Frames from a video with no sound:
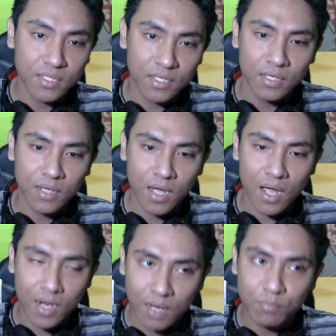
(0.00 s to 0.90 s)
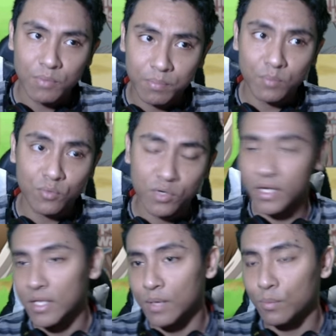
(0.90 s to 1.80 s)
ini akan mempermudah
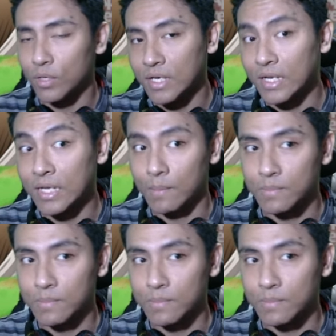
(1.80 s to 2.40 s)
kita buat nyari gems